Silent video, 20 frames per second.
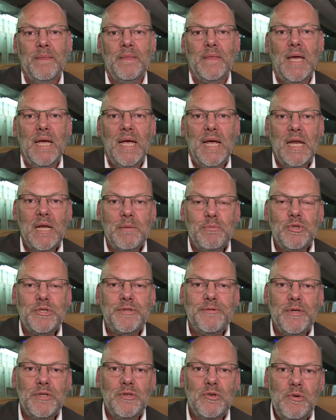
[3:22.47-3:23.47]
Die Elabus
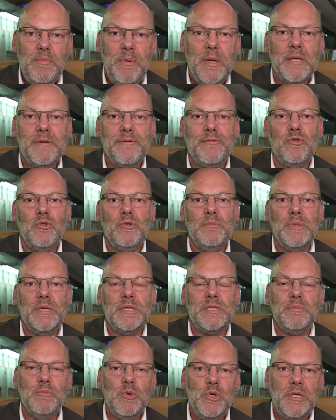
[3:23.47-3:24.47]
4.0-Plattform
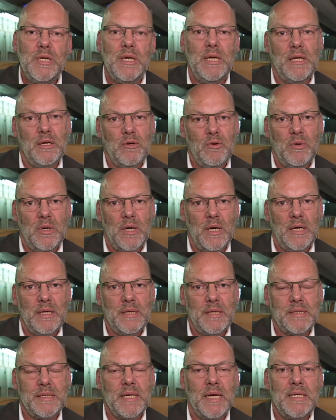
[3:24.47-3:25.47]
ist multilingual,
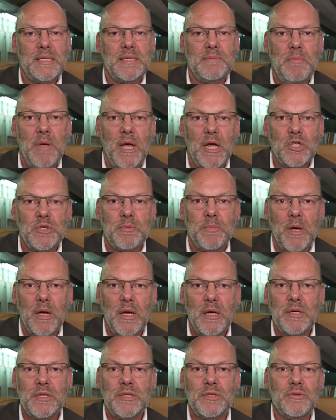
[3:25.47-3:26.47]
das heißt
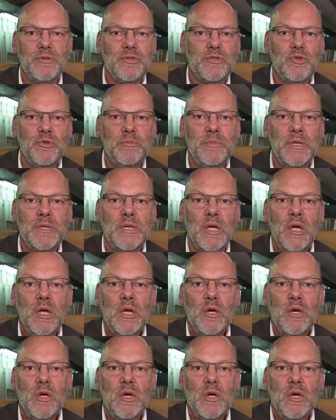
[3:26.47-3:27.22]
mehrsprachig und somit